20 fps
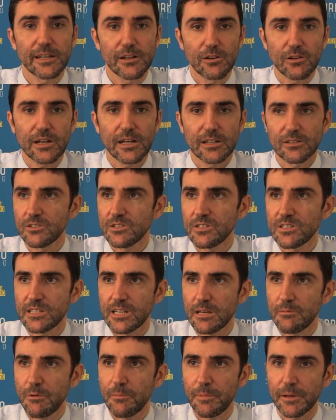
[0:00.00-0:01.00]
dialogando
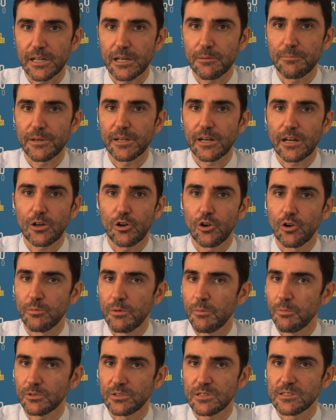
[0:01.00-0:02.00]
insieme per capire
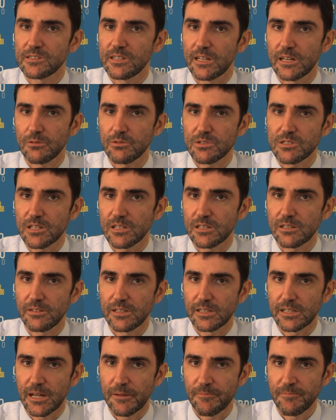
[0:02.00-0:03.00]
come potenziare queste
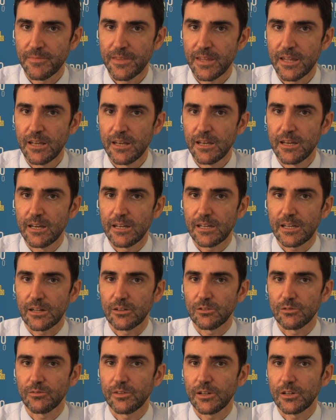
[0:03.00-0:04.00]
attività, che
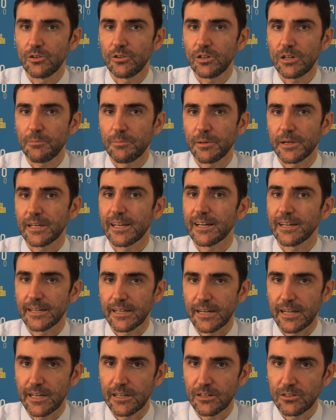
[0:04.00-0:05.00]
hanno un valore perché
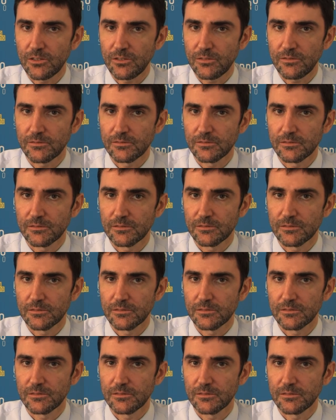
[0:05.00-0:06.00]
aggregano,
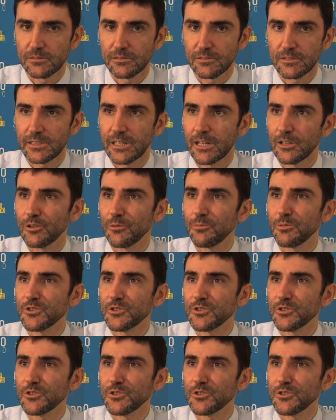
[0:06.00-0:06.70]
danno